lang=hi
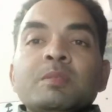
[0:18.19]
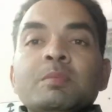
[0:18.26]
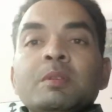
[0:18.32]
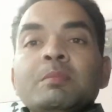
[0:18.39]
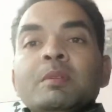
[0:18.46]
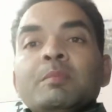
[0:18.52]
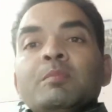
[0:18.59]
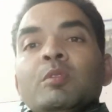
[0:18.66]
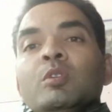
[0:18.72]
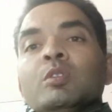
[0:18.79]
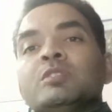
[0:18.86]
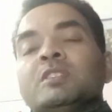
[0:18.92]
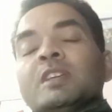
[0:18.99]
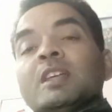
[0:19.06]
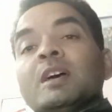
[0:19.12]
सिविल में
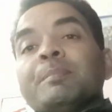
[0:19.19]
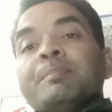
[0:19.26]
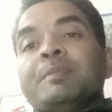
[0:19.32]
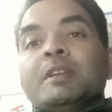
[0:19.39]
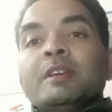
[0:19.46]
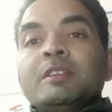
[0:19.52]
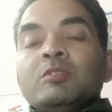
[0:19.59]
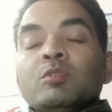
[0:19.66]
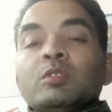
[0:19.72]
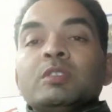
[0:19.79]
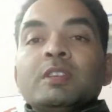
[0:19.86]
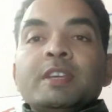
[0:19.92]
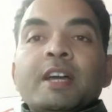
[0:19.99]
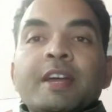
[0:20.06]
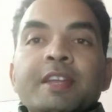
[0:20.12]
बहुत ज़्यादा अपने जो
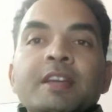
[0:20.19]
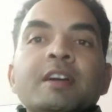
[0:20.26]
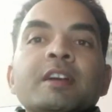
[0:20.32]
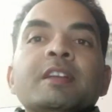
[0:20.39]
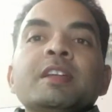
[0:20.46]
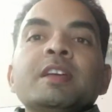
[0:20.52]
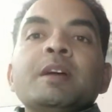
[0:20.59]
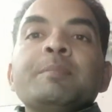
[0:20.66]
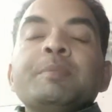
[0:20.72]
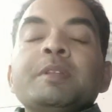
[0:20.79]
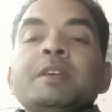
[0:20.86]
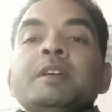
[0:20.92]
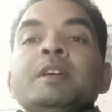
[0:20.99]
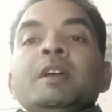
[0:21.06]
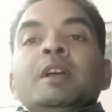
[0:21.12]
तैयारी कर रहे हैं
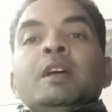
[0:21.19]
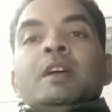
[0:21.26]
अपने